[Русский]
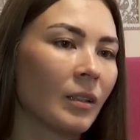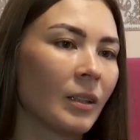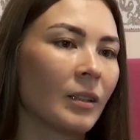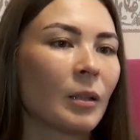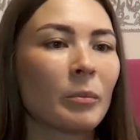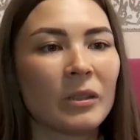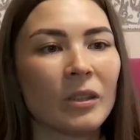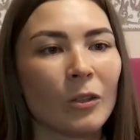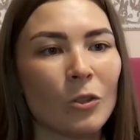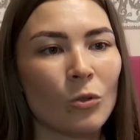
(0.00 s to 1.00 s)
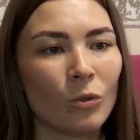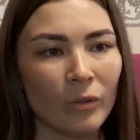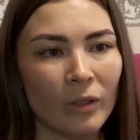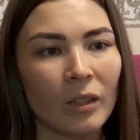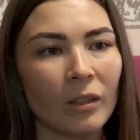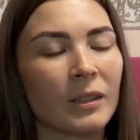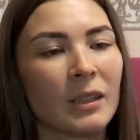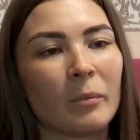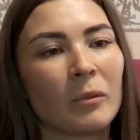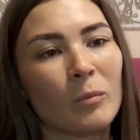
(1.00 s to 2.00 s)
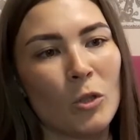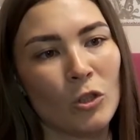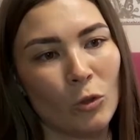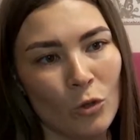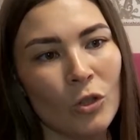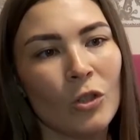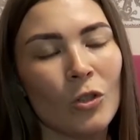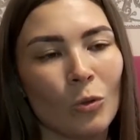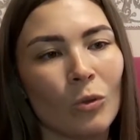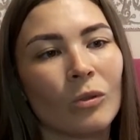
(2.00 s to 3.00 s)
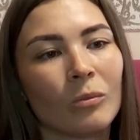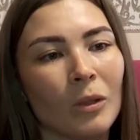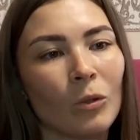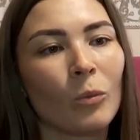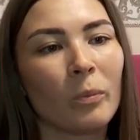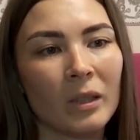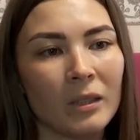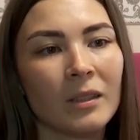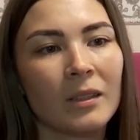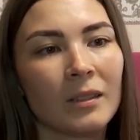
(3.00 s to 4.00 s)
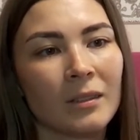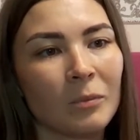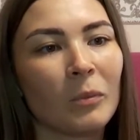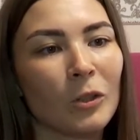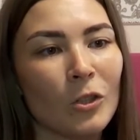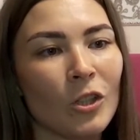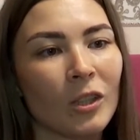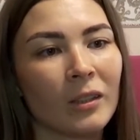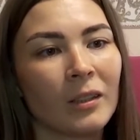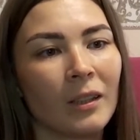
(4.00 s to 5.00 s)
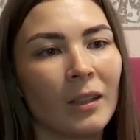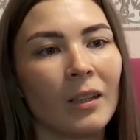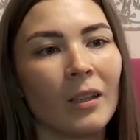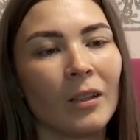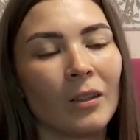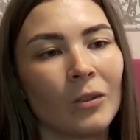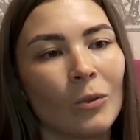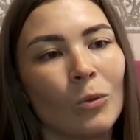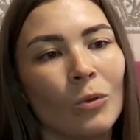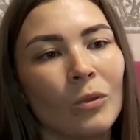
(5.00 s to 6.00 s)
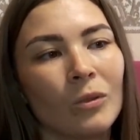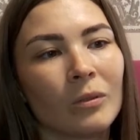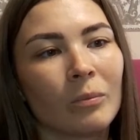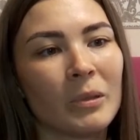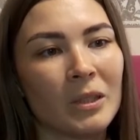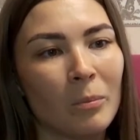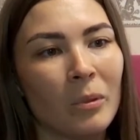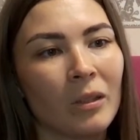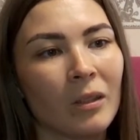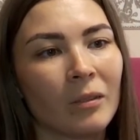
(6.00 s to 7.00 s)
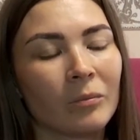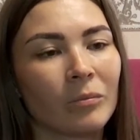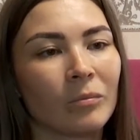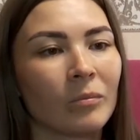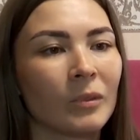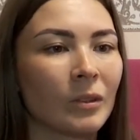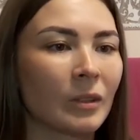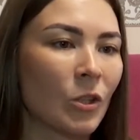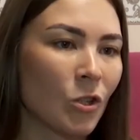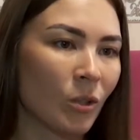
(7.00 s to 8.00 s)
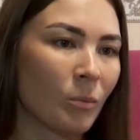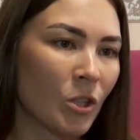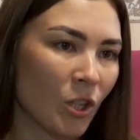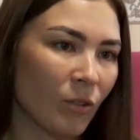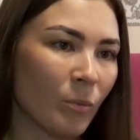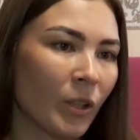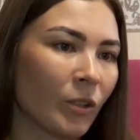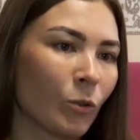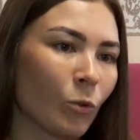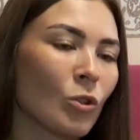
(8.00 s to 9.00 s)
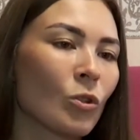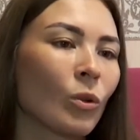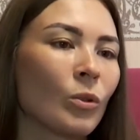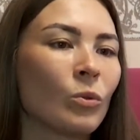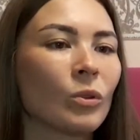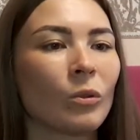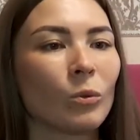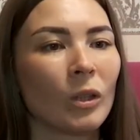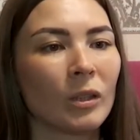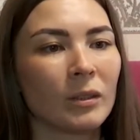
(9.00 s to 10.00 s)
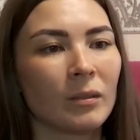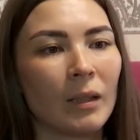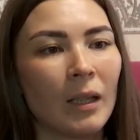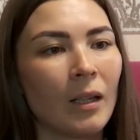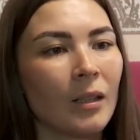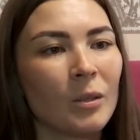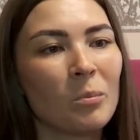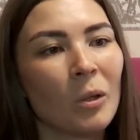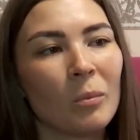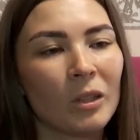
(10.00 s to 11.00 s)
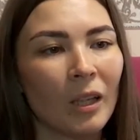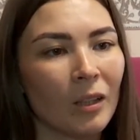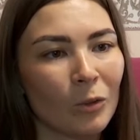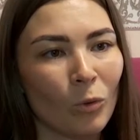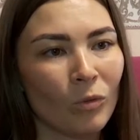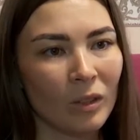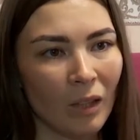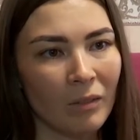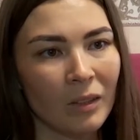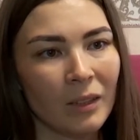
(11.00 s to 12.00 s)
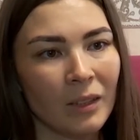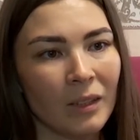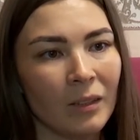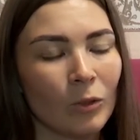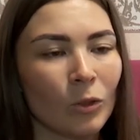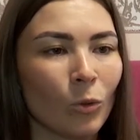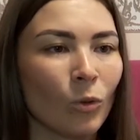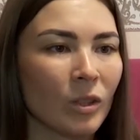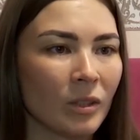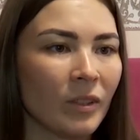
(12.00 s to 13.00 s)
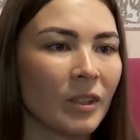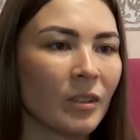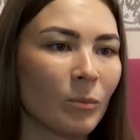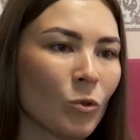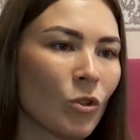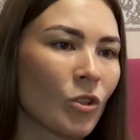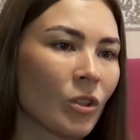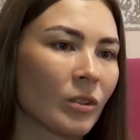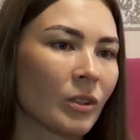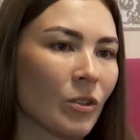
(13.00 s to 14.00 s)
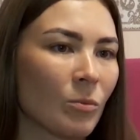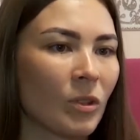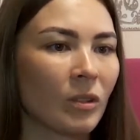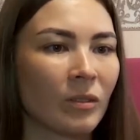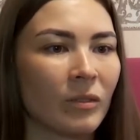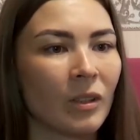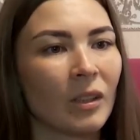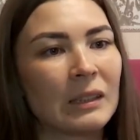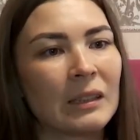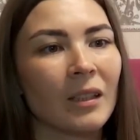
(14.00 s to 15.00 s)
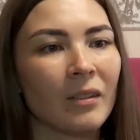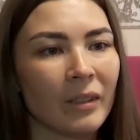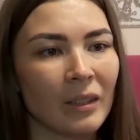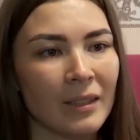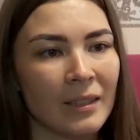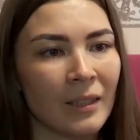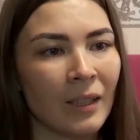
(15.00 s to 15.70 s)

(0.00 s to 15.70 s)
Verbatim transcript: и нам казалось, что, наверное, это самое вообще сложное, что могло произойти с малышкой. Но постепенно мы начали обращать внимание на то, что Анюта у нас не приобретает новые навыки, и вот такое развитие немножечко, скажем так, наверное, остановилось.